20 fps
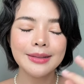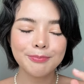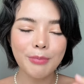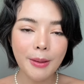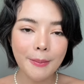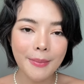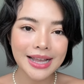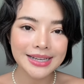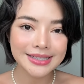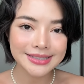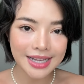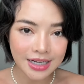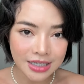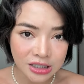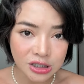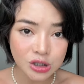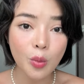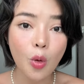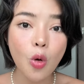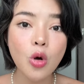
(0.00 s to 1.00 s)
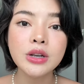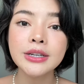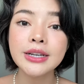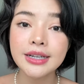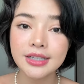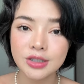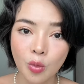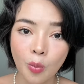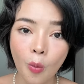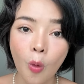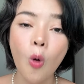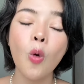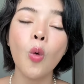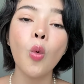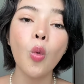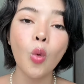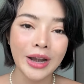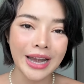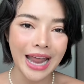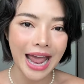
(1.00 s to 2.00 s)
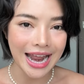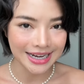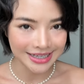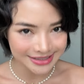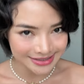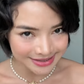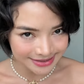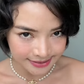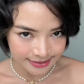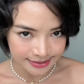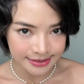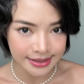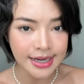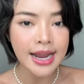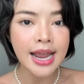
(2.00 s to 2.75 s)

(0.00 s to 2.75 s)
ประมาณสักครึ่งชั่วโมงหรือ 1ชั่วโมงควรอ่านหนังสือ